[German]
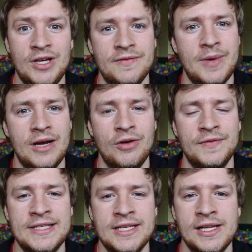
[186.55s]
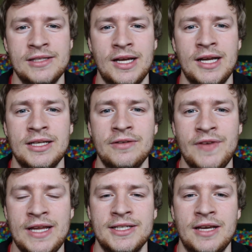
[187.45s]
Wir machen offiziell da ein
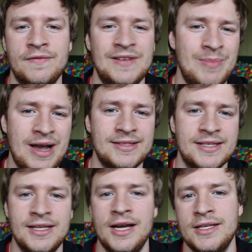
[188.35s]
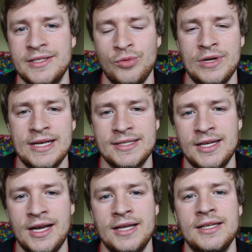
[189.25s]
Fan-Treffen. Der Max ist da, der Sola ist
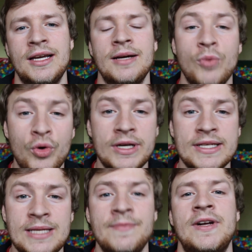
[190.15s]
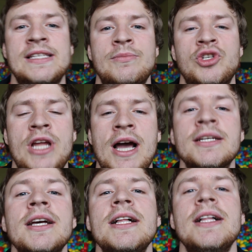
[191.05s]
da, der Mori ist ebenfalls am Start
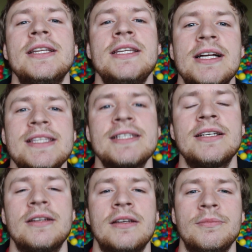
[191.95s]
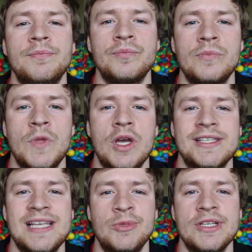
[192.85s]
die ganze ähm, ja,
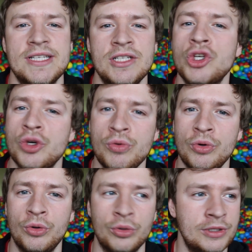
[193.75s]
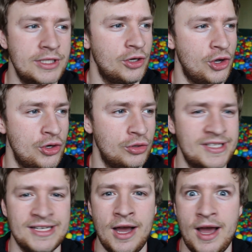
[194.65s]
Summoners Inn Crew und ihr könnt
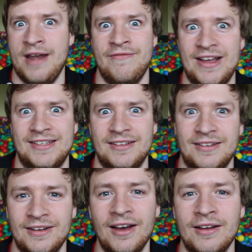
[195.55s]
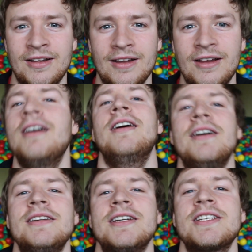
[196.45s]
uns da anfassen. Ja?
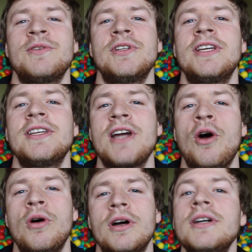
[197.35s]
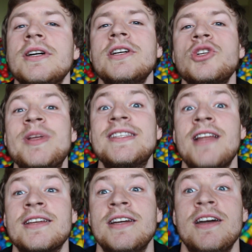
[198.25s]
Das wird, denke ich, auch
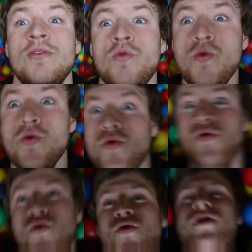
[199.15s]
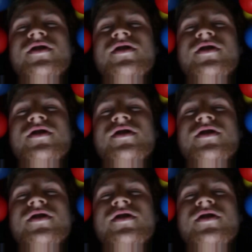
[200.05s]
Spitzenklasse. Hm.